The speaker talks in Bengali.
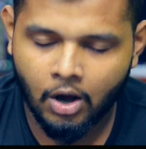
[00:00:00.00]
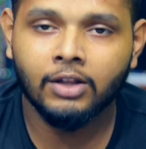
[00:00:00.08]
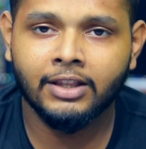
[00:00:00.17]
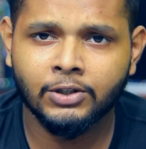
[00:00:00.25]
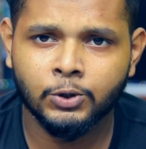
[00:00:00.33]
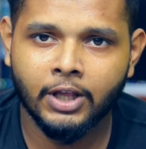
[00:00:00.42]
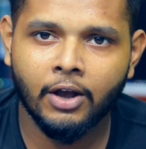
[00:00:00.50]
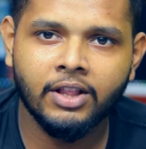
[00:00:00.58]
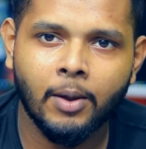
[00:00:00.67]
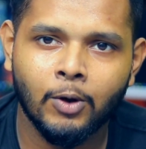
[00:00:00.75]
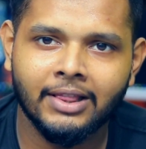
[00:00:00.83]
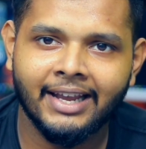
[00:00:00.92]
অর্থাৎ সোজা
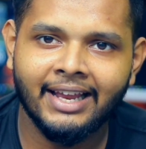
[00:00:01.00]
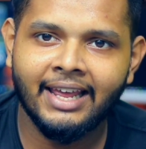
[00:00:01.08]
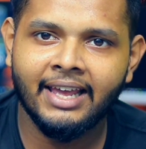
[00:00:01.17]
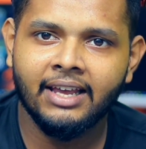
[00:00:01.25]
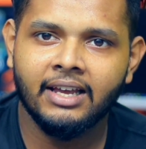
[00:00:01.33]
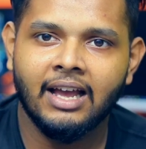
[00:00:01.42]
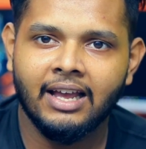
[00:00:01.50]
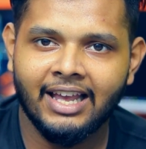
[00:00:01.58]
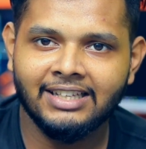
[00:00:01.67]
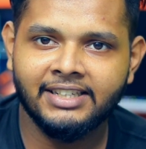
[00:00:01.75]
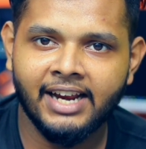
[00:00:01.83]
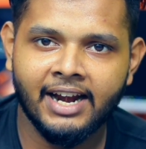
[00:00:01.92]
কথায় বলতে গেলে
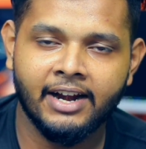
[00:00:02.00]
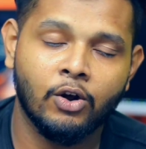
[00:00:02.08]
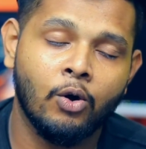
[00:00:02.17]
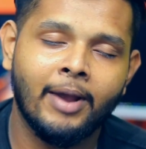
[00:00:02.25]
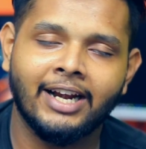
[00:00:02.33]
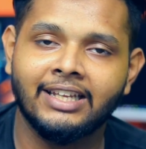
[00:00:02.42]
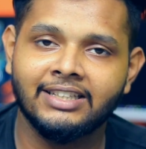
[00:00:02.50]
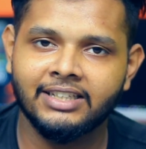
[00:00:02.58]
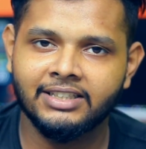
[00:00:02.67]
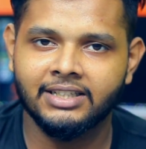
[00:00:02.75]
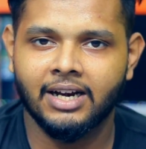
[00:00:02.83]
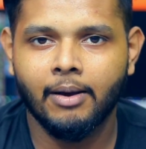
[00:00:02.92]
এসডিআর এরকম একটা
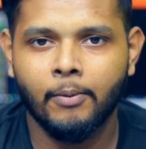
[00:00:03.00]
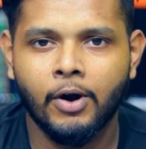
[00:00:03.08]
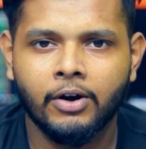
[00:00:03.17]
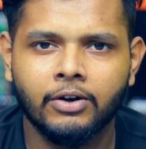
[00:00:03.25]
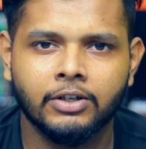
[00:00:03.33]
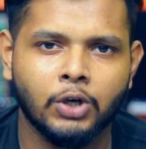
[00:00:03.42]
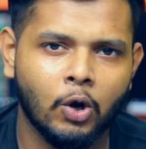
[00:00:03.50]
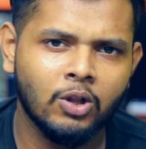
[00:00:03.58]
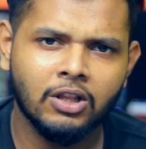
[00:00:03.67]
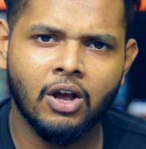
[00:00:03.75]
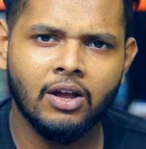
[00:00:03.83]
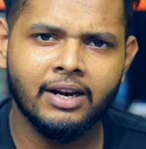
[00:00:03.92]
জিনিস যেটা ব্যবহার করে
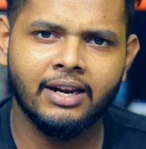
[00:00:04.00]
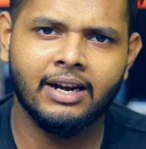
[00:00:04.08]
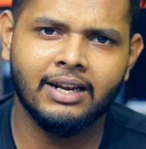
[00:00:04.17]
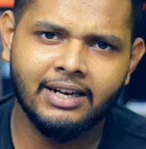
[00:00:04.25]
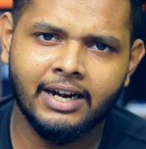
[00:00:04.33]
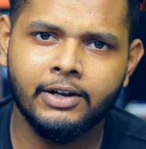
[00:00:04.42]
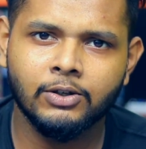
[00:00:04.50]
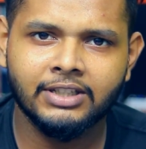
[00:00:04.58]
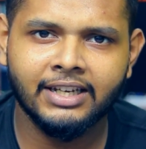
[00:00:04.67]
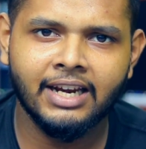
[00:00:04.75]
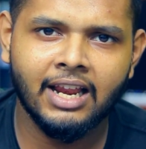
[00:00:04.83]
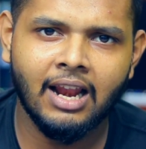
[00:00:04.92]
সকল ধরনের রেডিও
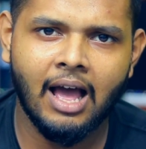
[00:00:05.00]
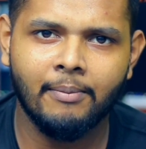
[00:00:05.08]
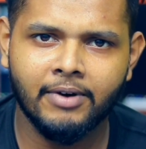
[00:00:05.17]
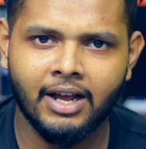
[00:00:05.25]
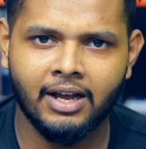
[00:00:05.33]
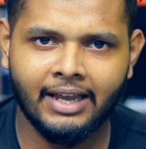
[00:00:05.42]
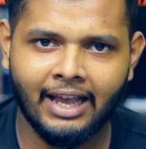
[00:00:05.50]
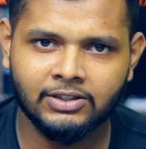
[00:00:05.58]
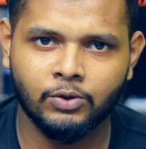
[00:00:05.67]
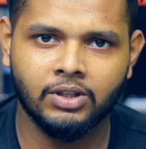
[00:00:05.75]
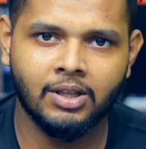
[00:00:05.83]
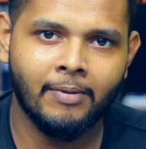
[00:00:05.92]
সিগনাল আমরা
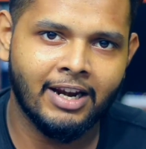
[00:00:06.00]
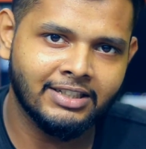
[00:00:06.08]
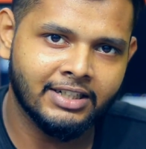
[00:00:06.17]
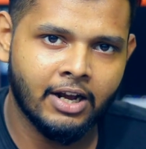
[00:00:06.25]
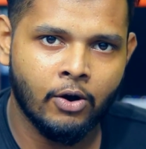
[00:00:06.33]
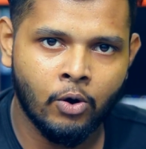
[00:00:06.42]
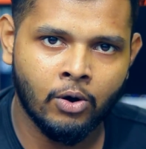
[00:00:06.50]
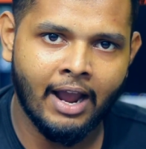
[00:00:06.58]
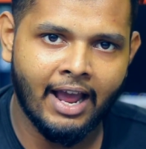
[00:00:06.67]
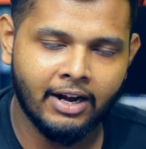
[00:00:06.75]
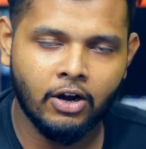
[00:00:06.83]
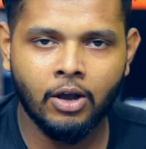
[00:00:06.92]
ক্যাচ করতে পারি সেটা হোক
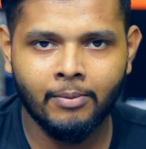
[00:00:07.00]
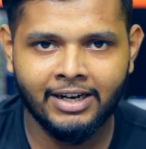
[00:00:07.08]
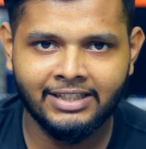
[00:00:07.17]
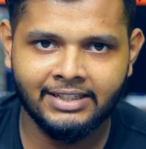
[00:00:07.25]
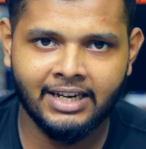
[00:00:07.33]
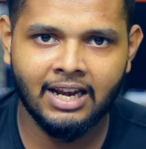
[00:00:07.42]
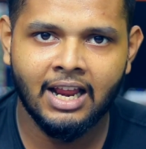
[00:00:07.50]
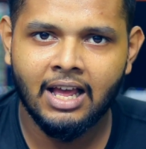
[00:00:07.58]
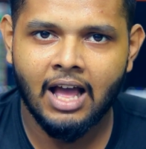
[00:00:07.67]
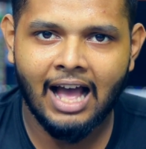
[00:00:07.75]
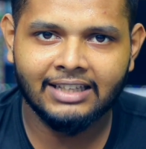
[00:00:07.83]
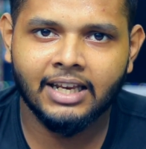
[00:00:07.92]
অ্যানালগ বা ডিজিটাল
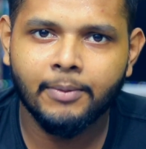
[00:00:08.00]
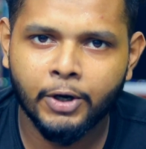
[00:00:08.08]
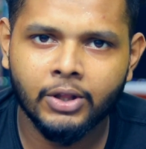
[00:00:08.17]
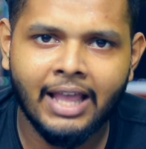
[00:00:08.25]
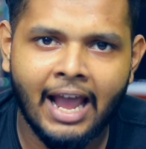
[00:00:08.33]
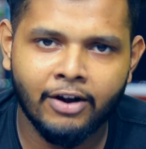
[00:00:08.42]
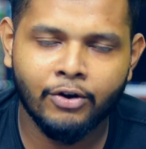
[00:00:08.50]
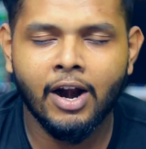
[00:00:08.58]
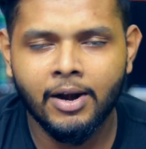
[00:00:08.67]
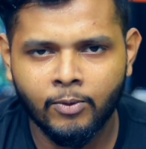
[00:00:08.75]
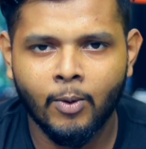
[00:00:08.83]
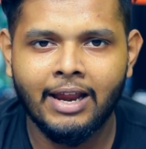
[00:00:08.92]
আজকের ভিডিওতে
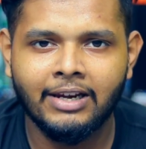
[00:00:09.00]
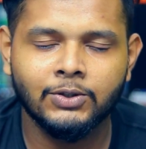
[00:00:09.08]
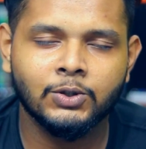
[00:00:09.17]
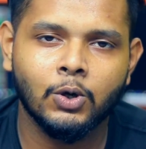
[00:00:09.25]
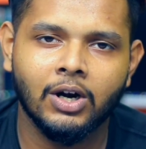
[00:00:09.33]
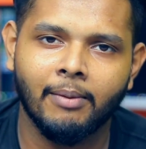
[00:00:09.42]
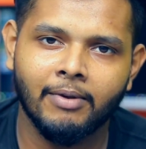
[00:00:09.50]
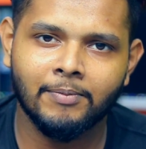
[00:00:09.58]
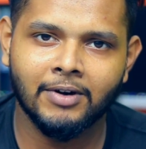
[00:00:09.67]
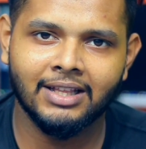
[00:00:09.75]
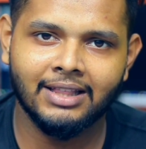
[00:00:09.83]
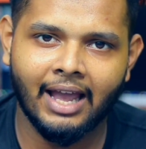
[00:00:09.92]
অ্যান্ড্রয়েড মোবাইল ইউজ করে আমি
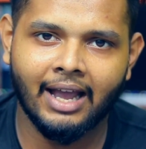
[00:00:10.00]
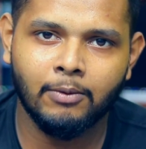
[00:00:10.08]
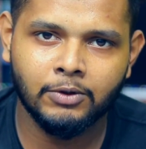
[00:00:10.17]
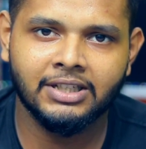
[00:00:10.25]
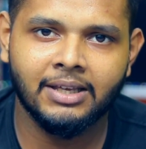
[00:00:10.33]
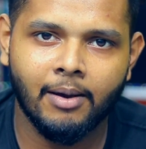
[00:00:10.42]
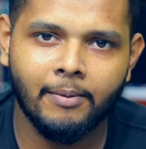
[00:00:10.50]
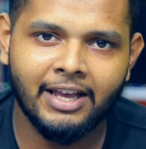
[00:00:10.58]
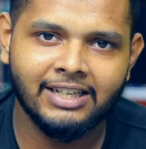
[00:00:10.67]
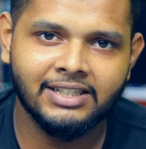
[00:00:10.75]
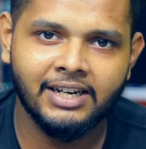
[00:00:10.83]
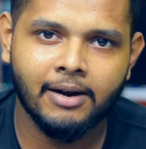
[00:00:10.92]
আপনাদের দেখাবো যে কীভাবে
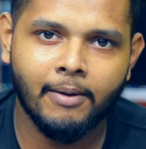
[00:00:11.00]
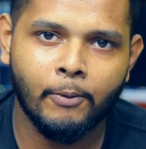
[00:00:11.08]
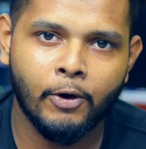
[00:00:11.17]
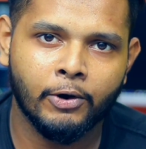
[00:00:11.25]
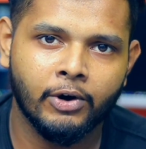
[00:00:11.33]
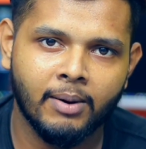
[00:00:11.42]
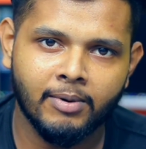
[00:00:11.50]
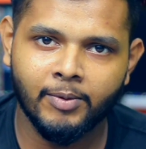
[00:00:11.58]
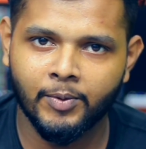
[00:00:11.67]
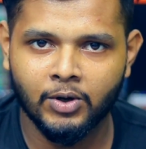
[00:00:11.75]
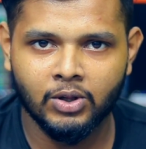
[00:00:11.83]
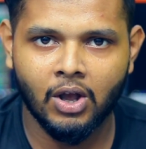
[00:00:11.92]
এসডিআর ব্যবহার করে আমরা
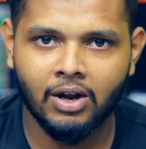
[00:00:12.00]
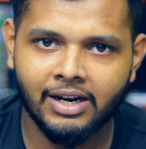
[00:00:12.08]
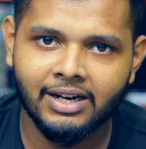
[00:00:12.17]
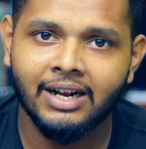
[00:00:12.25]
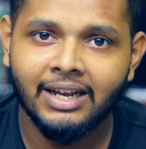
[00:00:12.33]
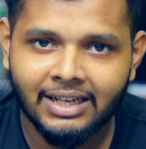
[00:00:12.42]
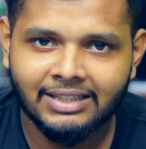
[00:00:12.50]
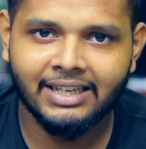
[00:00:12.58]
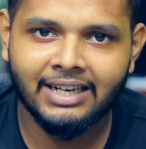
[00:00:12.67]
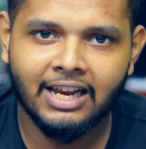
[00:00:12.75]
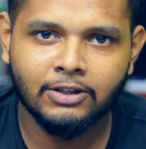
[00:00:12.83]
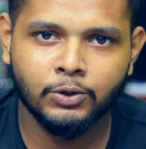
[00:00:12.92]
বিভিন্ন ধরনের
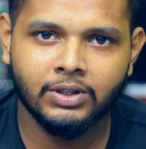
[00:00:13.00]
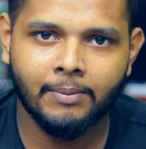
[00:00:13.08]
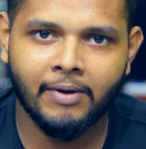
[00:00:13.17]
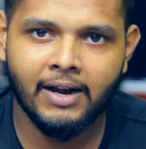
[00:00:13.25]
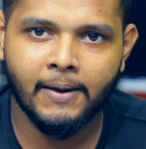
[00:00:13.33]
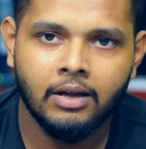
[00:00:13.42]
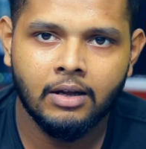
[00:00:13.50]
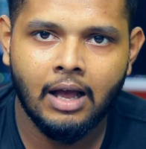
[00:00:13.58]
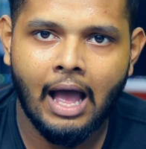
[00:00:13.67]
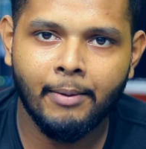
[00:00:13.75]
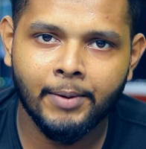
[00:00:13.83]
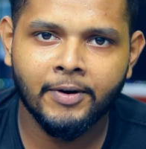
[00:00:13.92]
সিগনাল শুনতে পারি
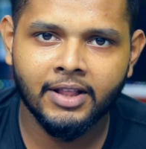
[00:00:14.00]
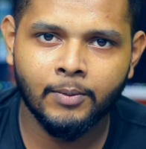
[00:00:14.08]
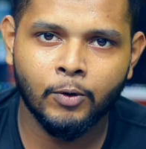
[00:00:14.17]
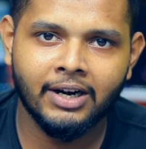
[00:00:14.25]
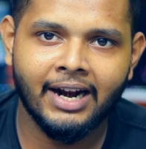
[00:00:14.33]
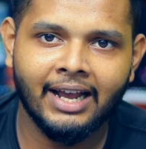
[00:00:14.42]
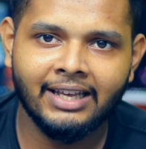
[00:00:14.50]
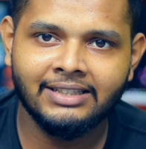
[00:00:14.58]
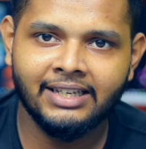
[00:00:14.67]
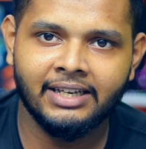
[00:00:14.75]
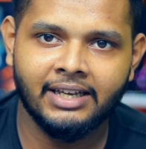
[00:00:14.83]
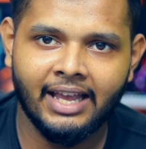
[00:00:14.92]
আমি আপনাদের বলে রাখি
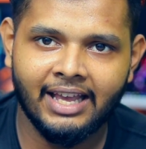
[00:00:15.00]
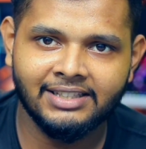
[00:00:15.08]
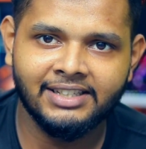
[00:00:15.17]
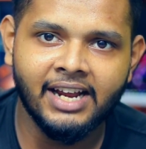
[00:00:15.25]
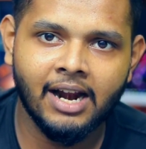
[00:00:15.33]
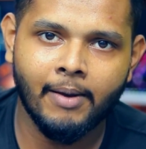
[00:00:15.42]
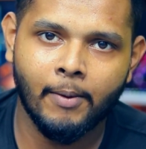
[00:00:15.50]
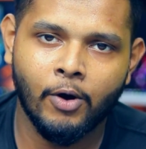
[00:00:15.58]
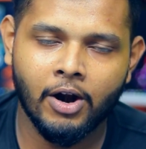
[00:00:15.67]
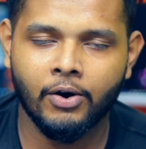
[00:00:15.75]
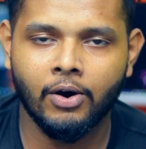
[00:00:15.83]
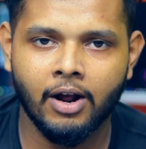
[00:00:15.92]
যে এসডিআর
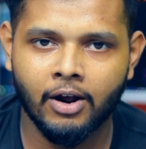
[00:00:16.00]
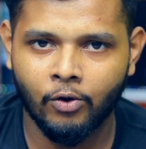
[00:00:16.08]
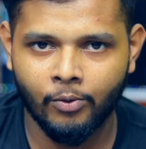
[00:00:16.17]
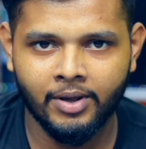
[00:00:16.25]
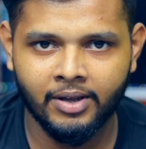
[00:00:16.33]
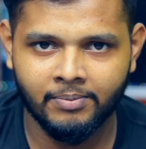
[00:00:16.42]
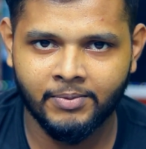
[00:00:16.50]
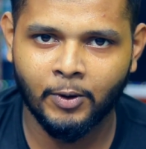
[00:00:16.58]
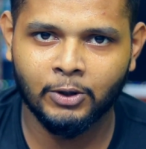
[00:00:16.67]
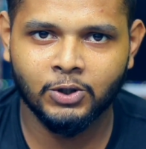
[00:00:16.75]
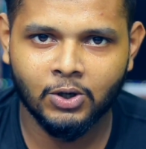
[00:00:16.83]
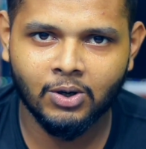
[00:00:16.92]
ব্যবহার করা খুবই
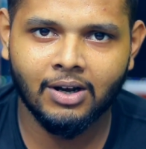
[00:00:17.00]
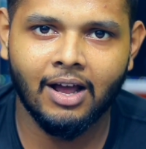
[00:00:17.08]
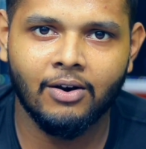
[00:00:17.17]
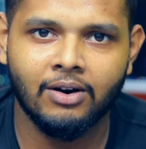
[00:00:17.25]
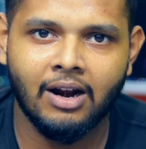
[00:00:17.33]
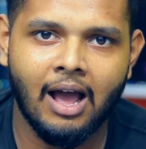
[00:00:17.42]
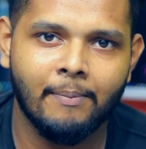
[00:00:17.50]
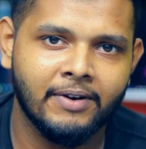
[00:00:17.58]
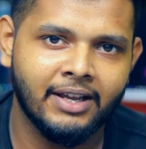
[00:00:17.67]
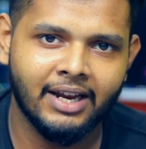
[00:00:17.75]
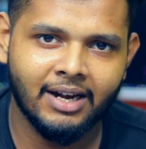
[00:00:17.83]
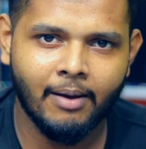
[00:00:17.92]
বিপজ্জনক কারণ
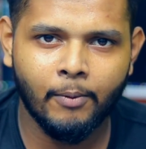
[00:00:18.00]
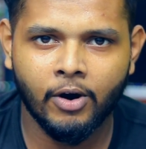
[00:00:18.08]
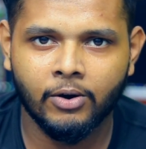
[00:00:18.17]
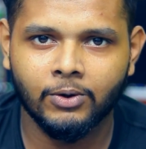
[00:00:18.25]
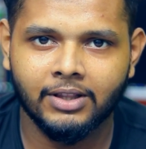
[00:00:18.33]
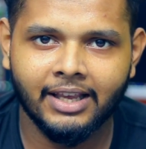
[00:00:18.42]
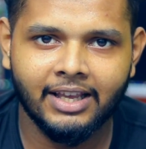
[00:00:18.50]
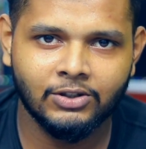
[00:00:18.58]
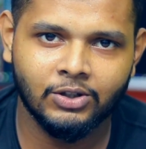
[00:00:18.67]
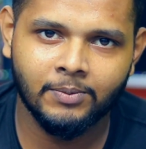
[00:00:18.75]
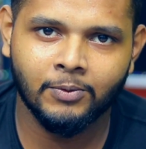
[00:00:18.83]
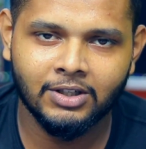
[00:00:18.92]
আপনি এটা ব্যবহার করতে
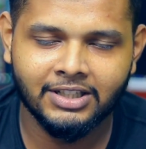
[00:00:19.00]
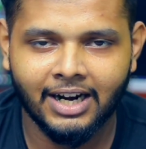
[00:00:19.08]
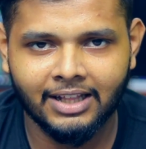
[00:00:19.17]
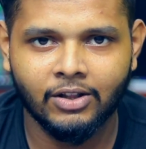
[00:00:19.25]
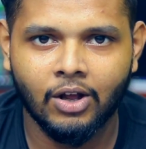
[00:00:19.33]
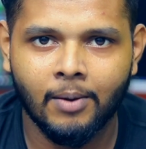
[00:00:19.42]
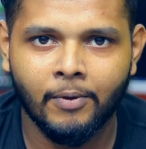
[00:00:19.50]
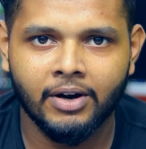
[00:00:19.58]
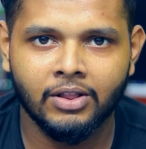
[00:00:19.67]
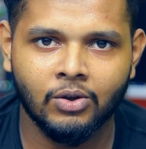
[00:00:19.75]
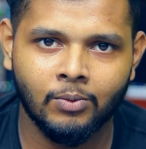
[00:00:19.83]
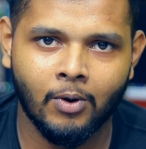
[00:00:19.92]
গিয়ে যদি পুলিশের হাতে ধরা
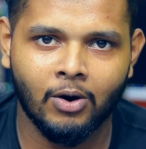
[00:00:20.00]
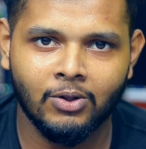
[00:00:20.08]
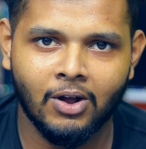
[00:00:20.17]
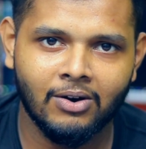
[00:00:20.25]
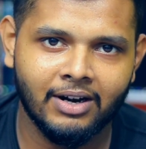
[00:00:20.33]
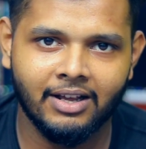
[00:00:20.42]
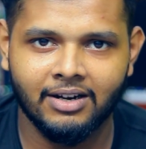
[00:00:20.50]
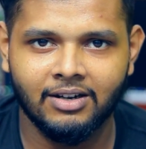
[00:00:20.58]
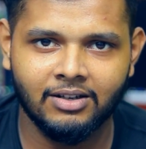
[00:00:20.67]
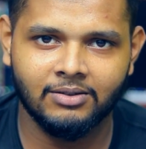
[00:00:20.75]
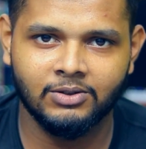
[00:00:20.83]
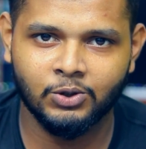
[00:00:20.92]
পড়েন তো বড় ধরনের
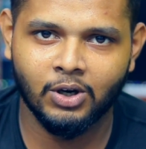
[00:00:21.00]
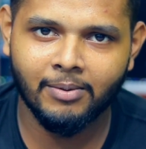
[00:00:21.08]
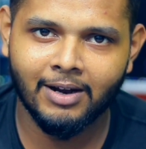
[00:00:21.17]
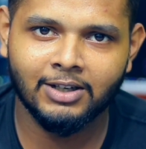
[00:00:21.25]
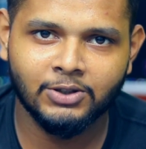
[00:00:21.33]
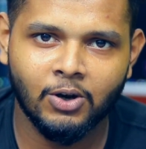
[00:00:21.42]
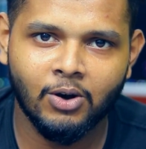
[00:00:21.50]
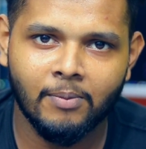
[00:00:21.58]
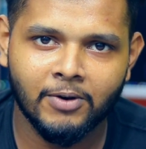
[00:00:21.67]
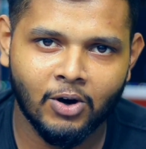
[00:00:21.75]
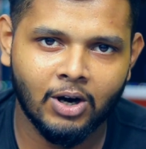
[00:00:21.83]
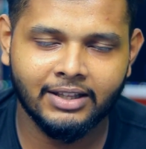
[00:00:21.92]
জরিমানা সহ
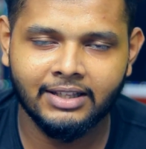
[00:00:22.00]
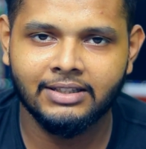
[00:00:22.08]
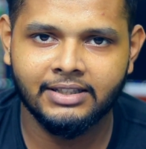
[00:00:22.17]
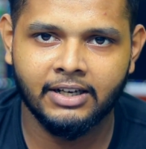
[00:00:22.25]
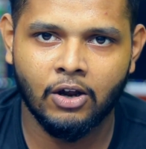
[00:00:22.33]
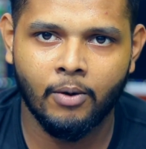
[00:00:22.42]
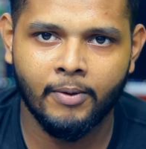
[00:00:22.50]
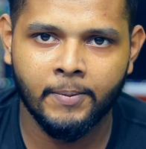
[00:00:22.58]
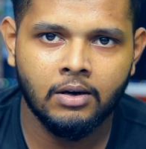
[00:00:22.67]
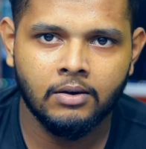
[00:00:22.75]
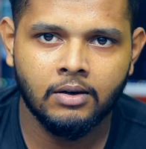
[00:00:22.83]
আপনার অনেক দিন জেল হবে